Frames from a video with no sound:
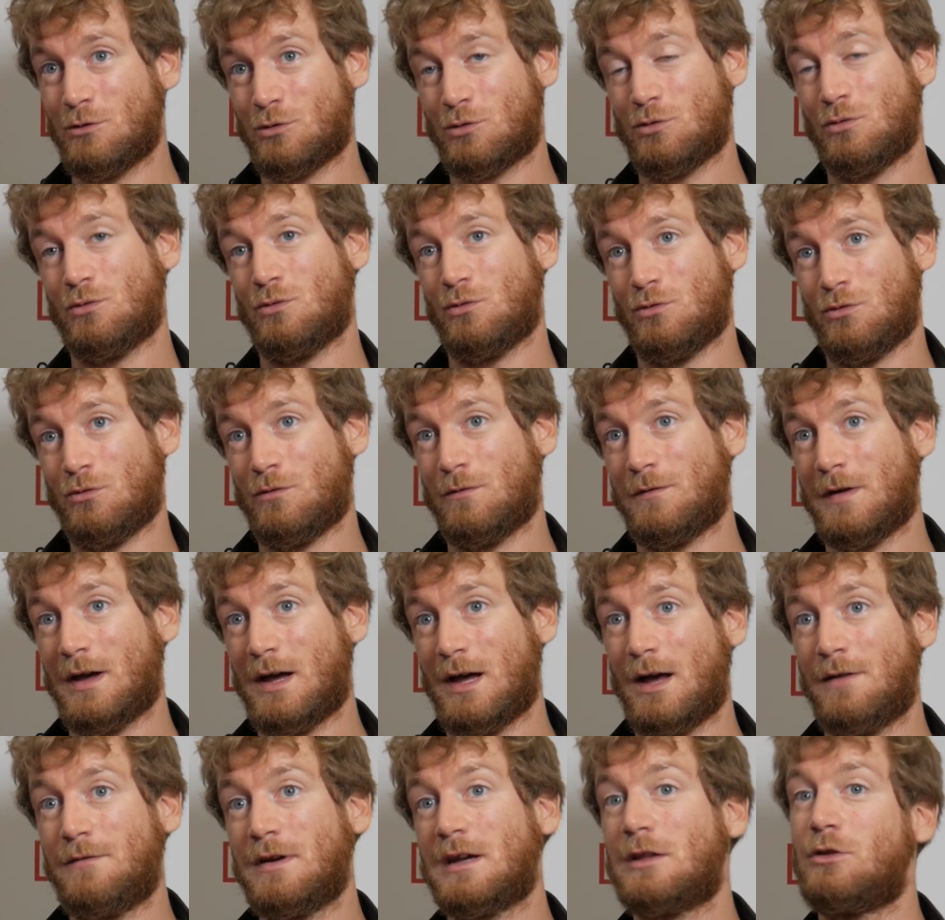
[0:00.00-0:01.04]
Donc on, va
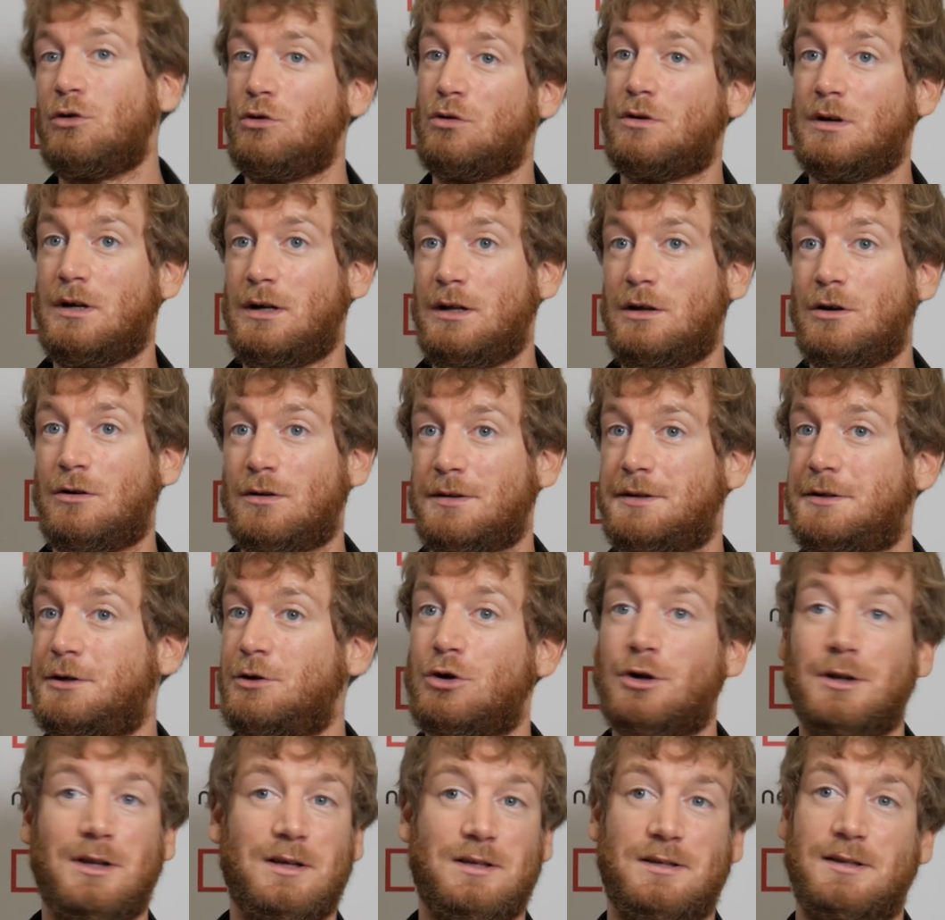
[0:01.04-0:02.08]
avec nos clients qui
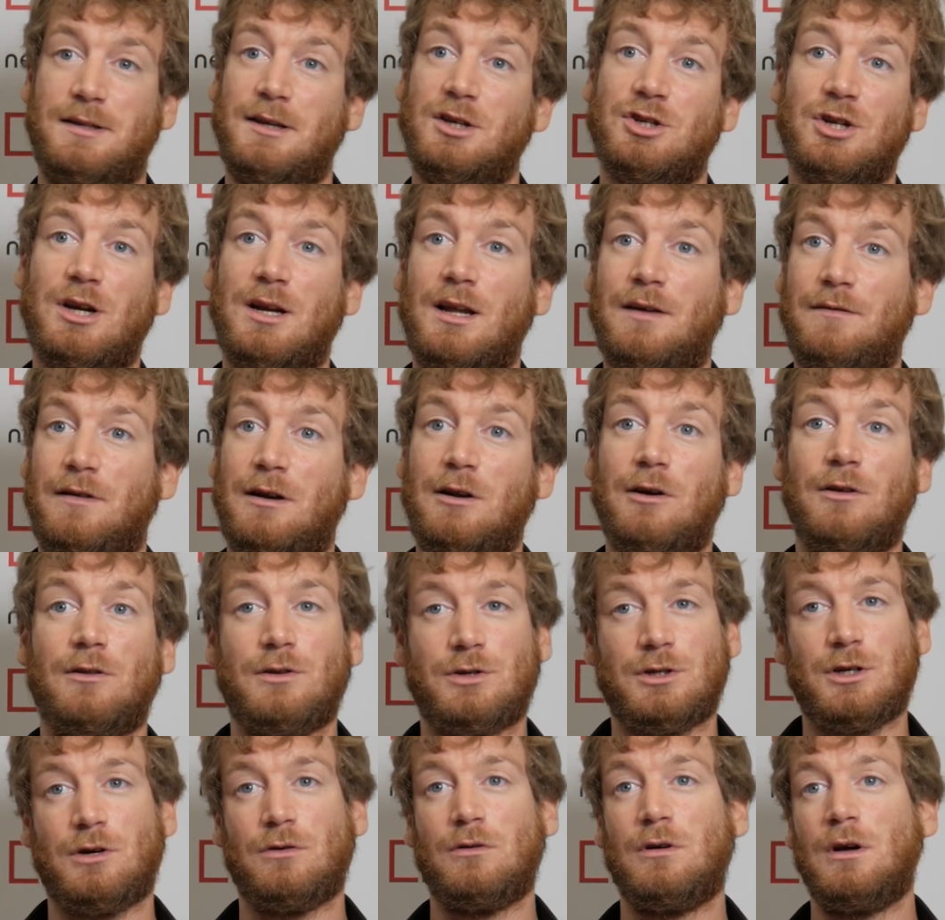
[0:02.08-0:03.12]
eux connaissent déjà la valeur
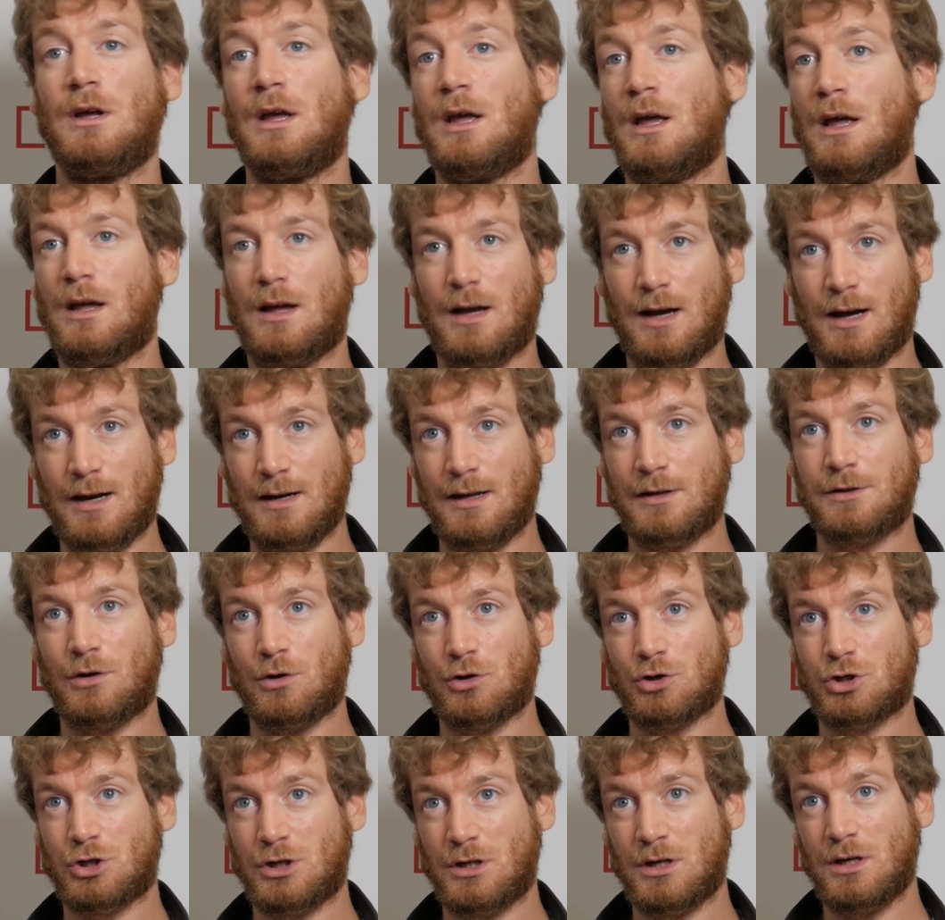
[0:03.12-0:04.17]
d'Anjaro à
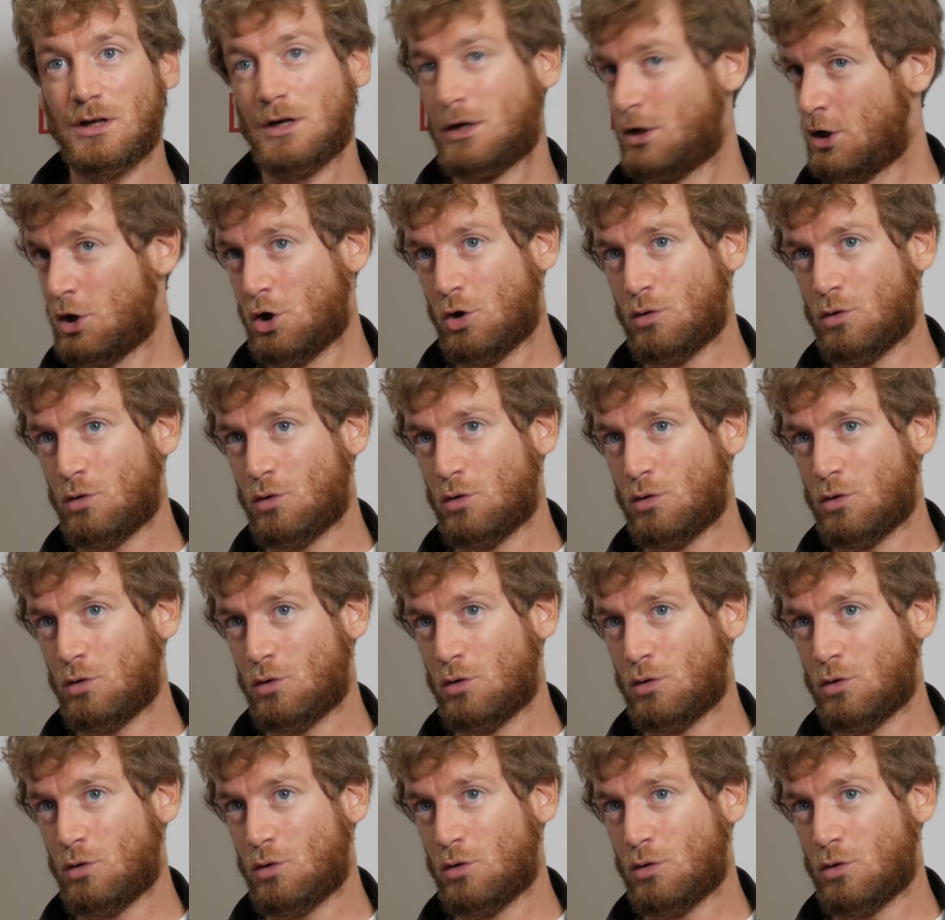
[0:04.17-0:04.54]
l'étranger.